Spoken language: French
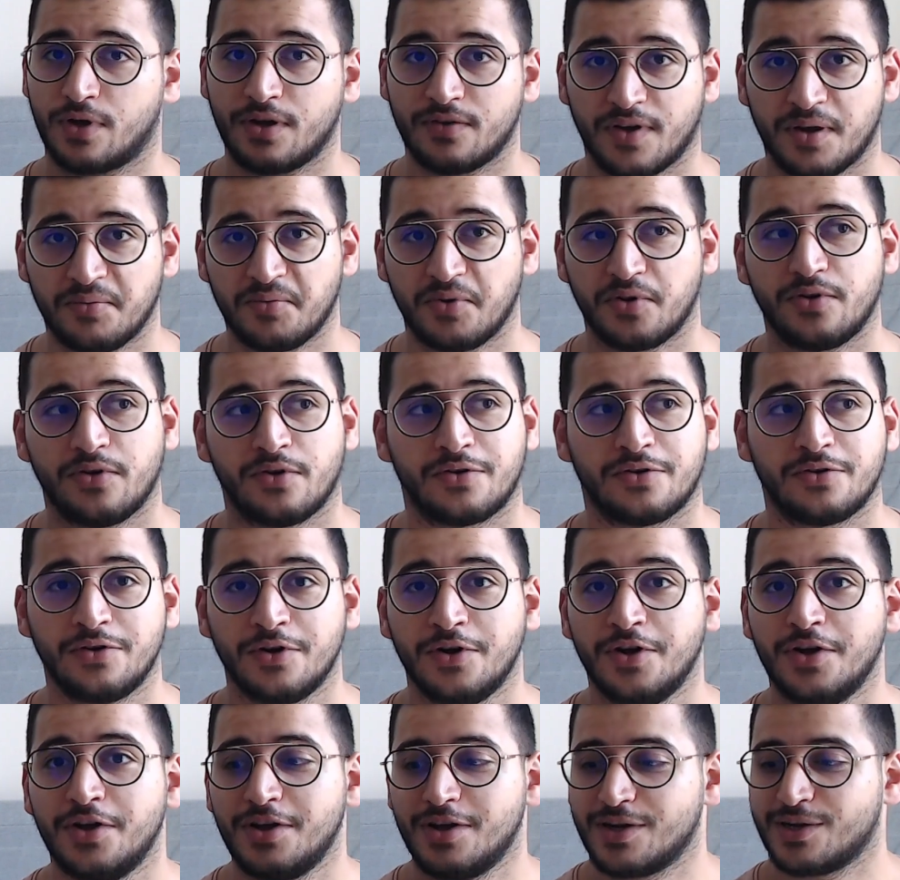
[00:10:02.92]
vraiment euh,
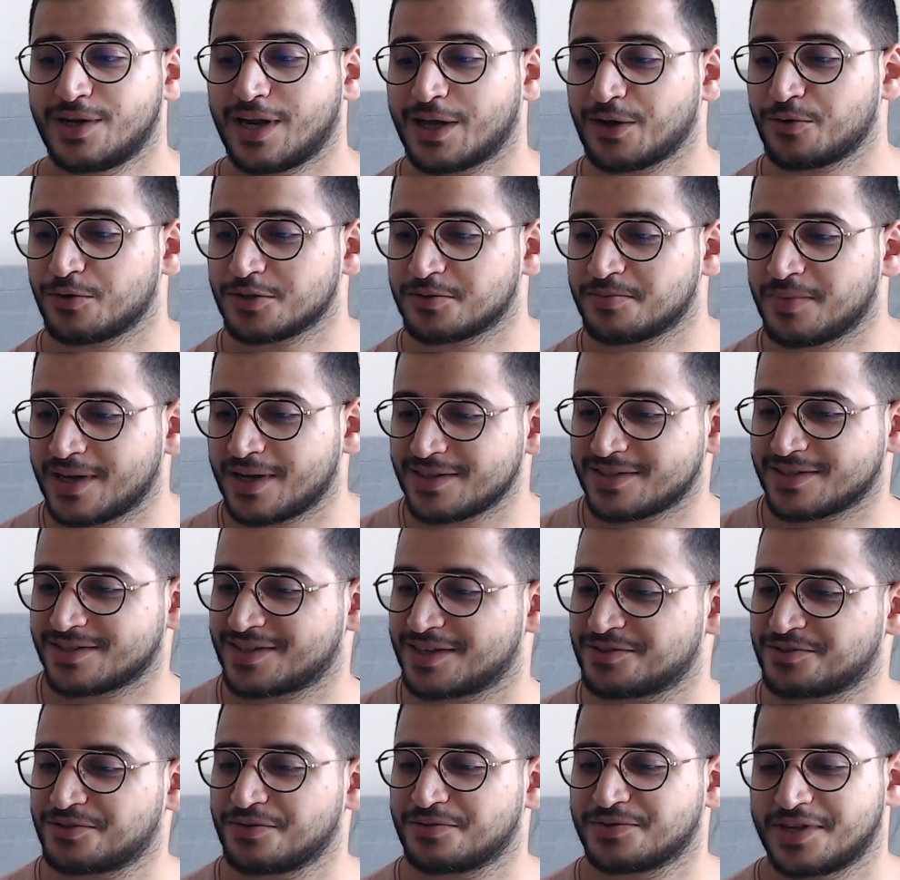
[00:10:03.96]
la grosse base et c'est
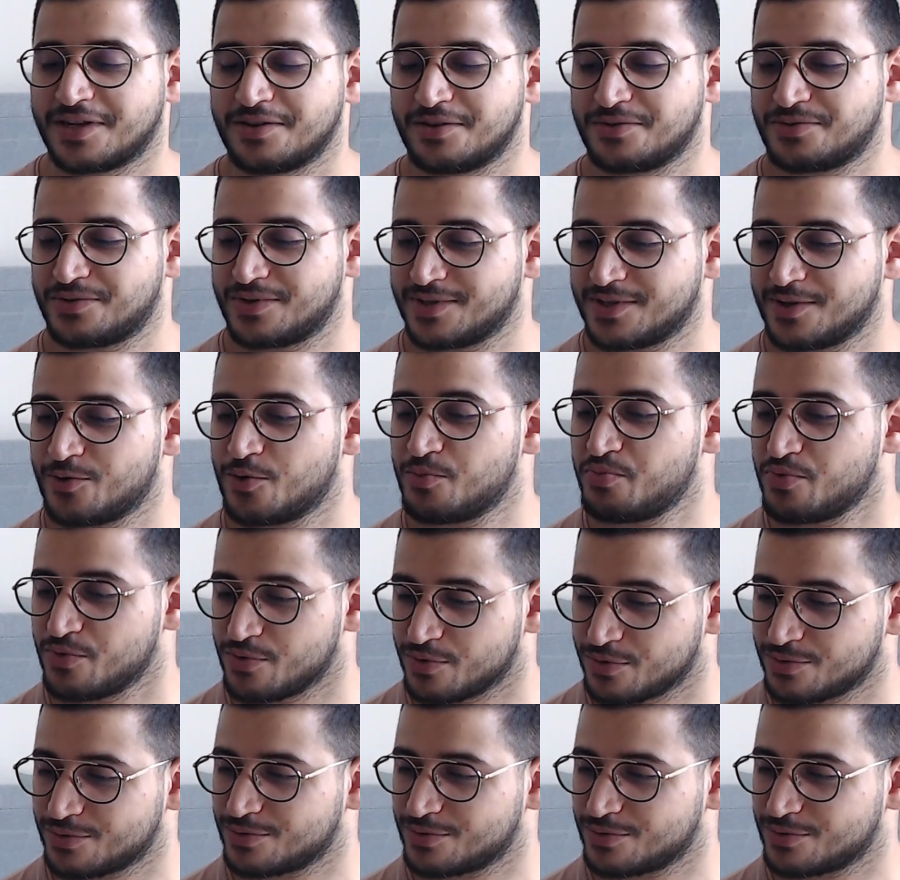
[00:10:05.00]
ce que vous allez utiliser le plus.